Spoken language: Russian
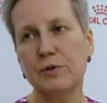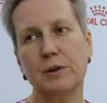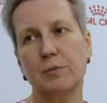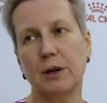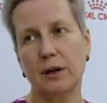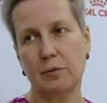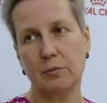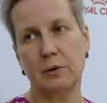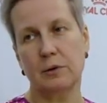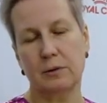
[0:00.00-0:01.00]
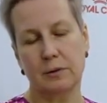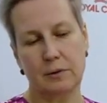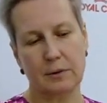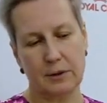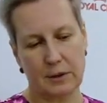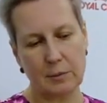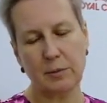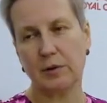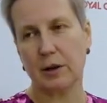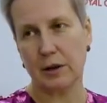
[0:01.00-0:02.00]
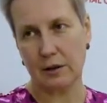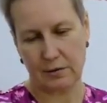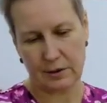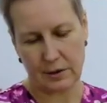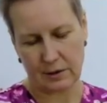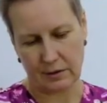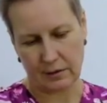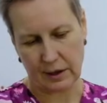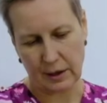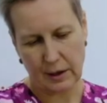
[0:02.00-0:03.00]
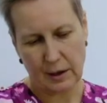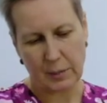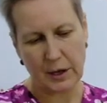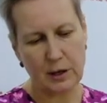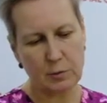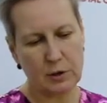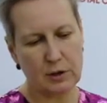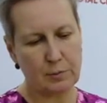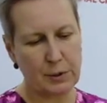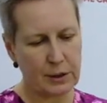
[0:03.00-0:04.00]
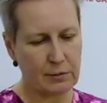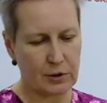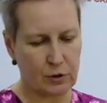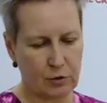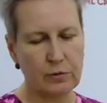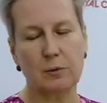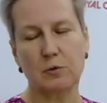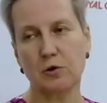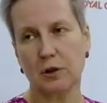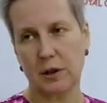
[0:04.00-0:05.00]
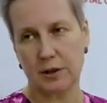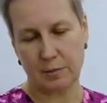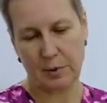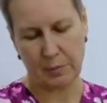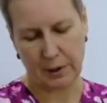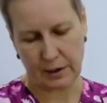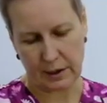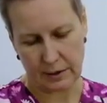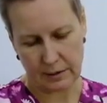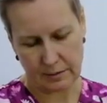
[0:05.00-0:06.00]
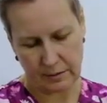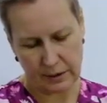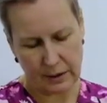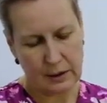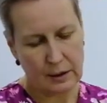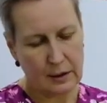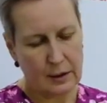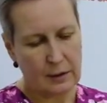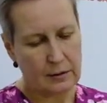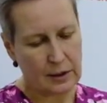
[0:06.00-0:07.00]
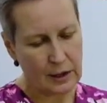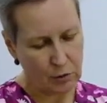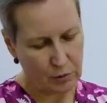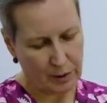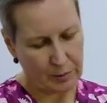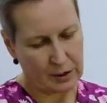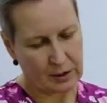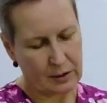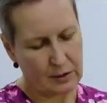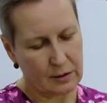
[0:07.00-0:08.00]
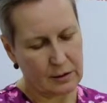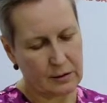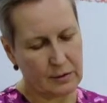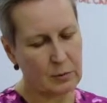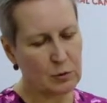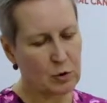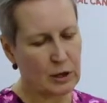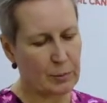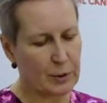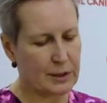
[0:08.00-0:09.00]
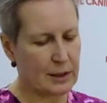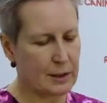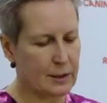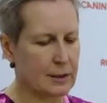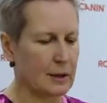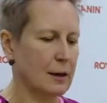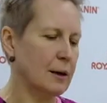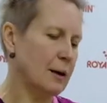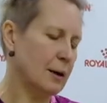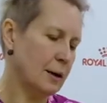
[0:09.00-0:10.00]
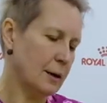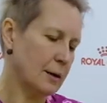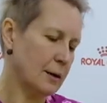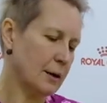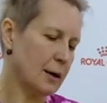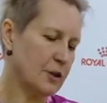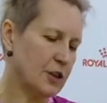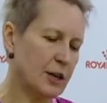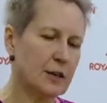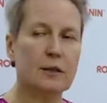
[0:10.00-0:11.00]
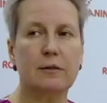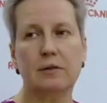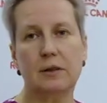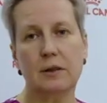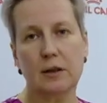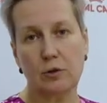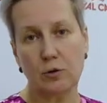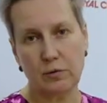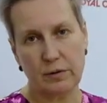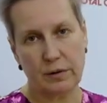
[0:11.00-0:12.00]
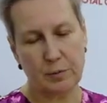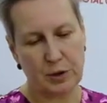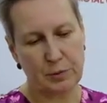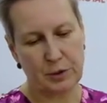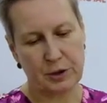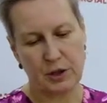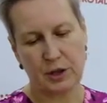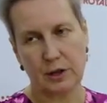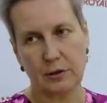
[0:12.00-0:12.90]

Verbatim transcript: не бреем с самого раннего детства. Поэтому это первое, что вам нужно для себя понять. Второй момент. Э, вам нужно определиться, как часто вы готовы вообще посещать